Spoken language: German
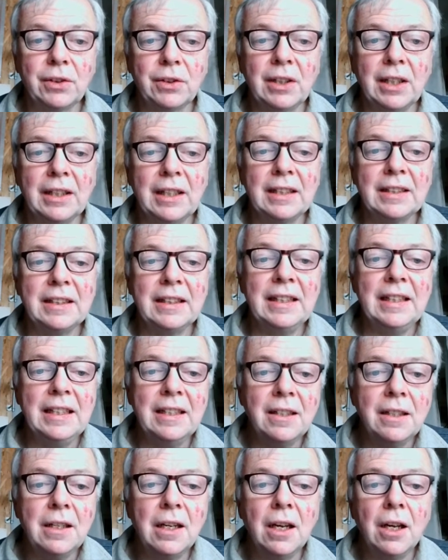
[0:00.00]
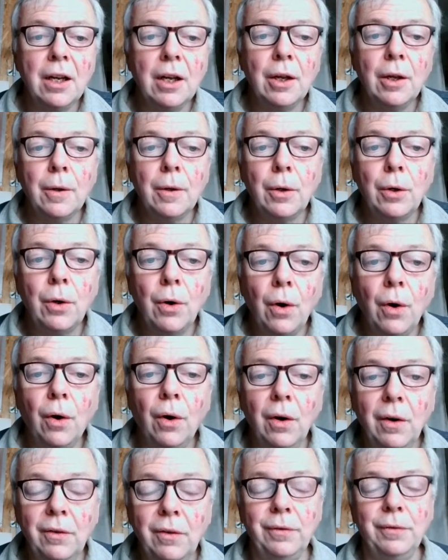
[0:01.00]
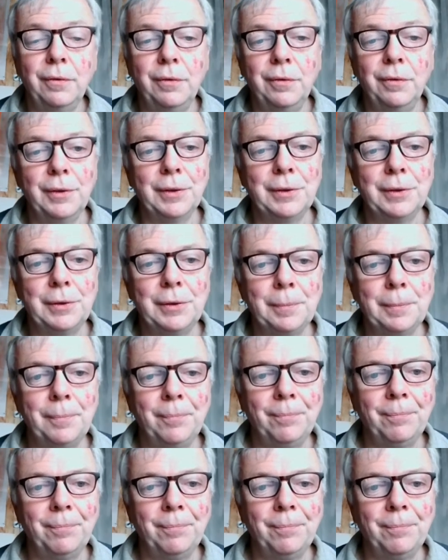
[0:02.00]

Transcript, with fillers: sondern dass ihnen geholfen wird.